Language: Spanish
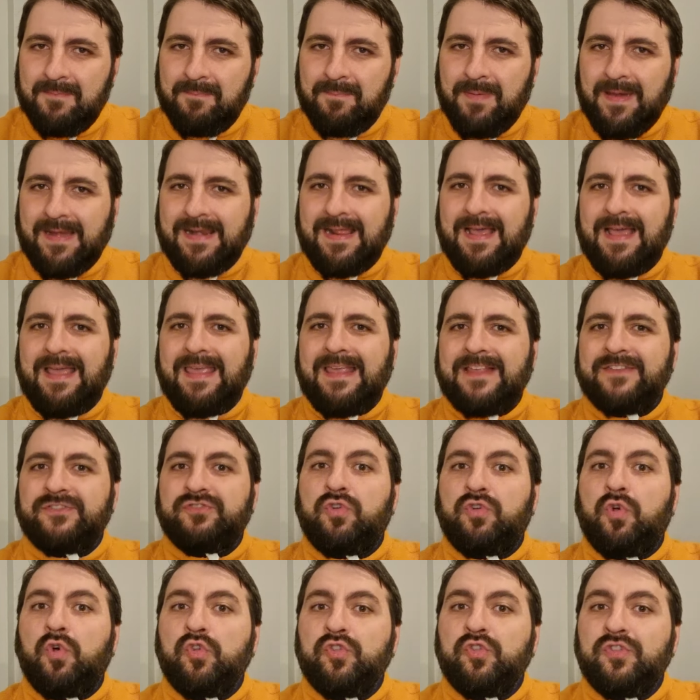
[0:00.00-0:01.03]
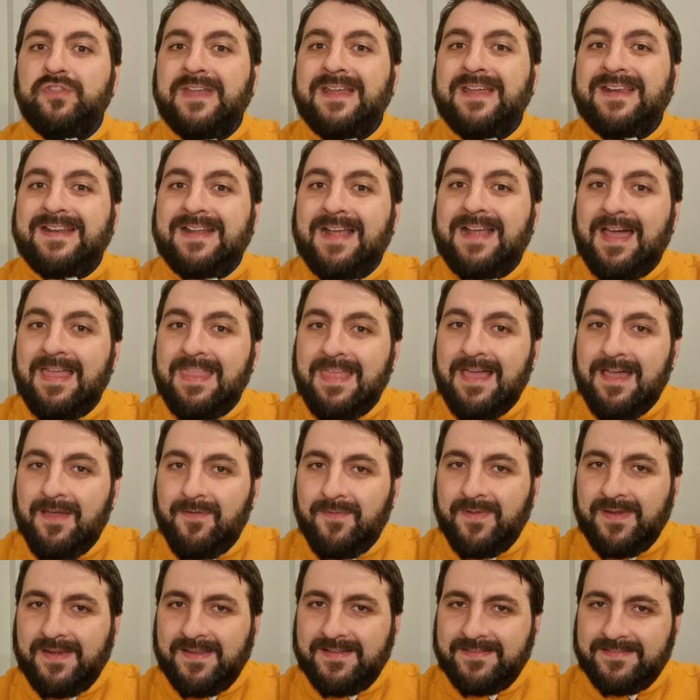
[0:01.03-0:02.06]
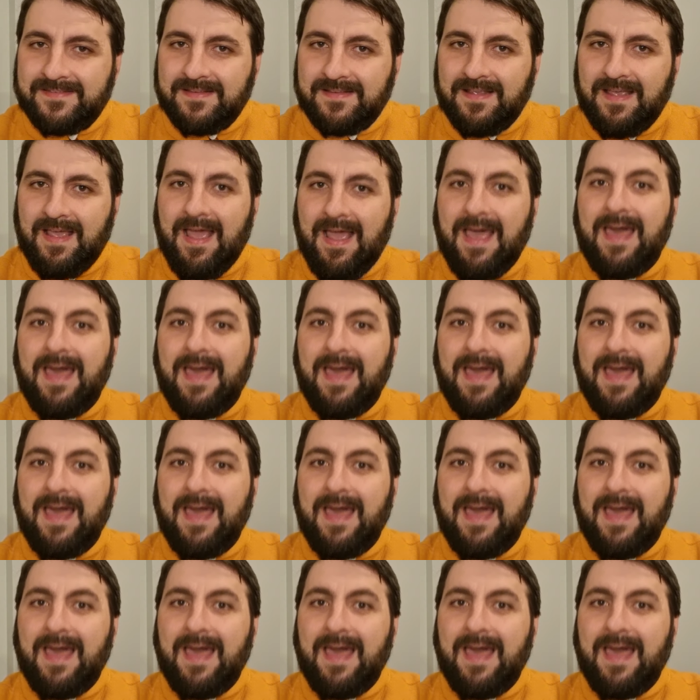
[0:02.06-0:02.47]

para esconder cadáveres